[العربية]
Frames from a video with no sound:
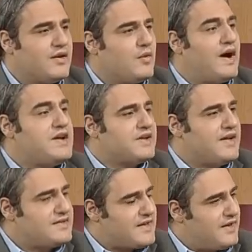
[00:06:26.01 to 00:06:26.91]
وهي
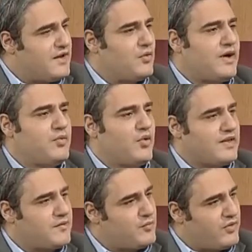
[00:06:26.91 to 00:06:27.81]
شغلات سهله انه الواحد بيروح على
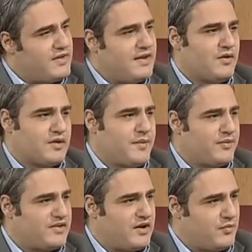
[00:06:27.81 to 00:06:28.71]
طبيب اذنيه او طبيب
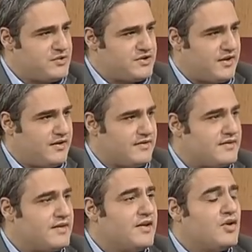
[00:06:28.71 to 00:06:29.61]
صدري وبتشخص